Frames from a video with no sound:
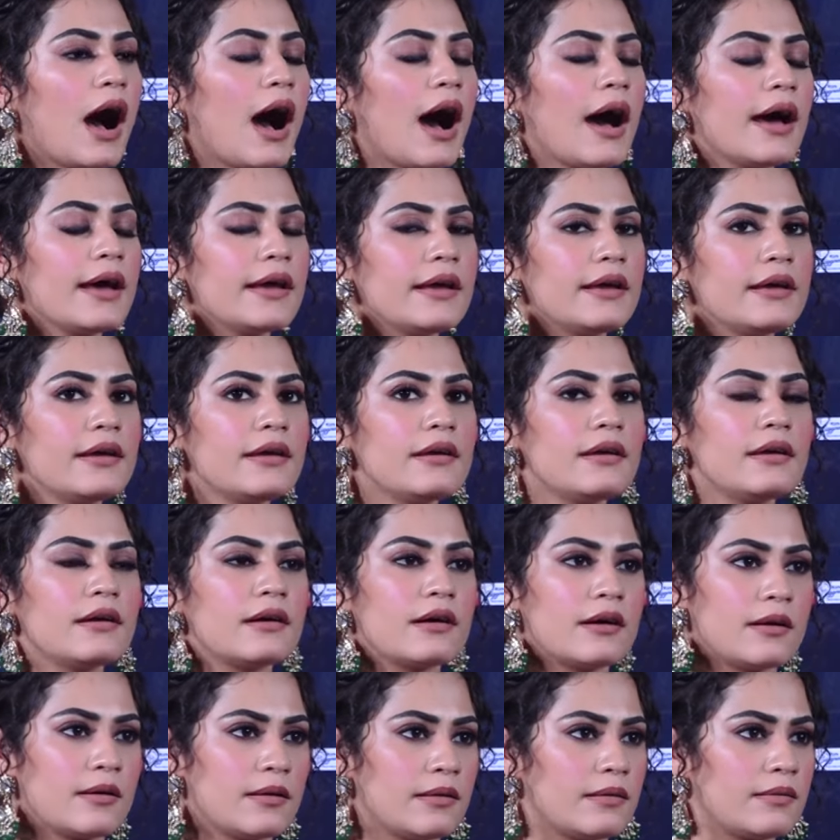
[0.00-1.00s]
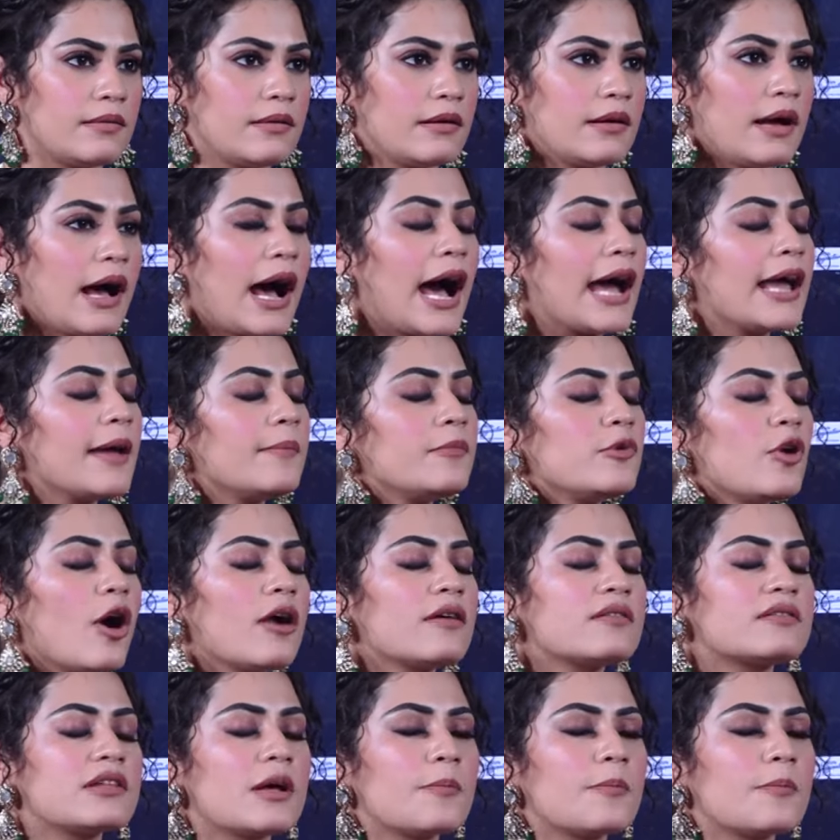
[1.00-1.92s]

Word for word: आई आई एम नॉट